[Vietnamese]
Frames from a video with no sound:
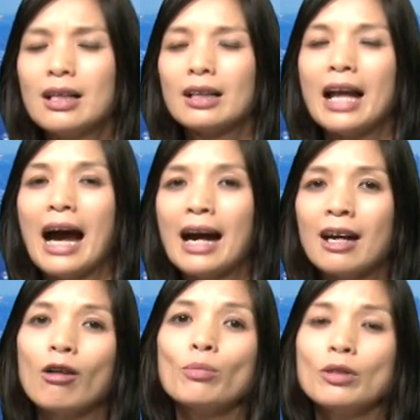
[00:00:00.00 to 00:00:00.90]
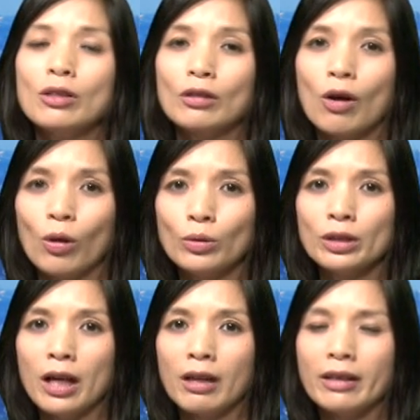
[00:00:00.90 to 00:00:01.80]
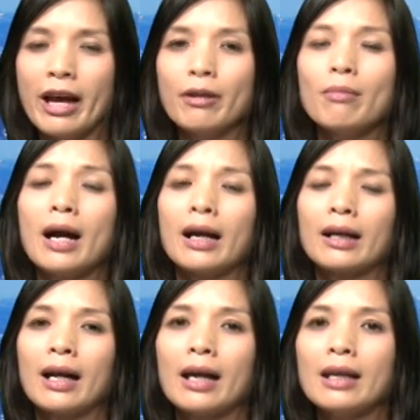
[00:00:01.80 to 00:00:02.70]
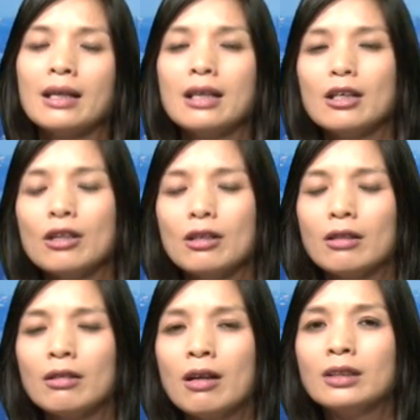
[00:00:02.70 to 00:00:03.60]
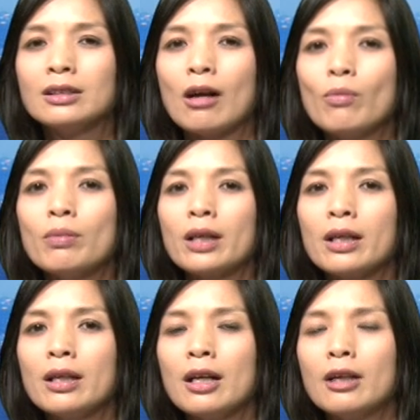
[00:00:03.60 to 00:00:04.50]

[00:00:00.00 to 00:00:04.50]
đã không được hỗ trợ để mà cái đời sống cái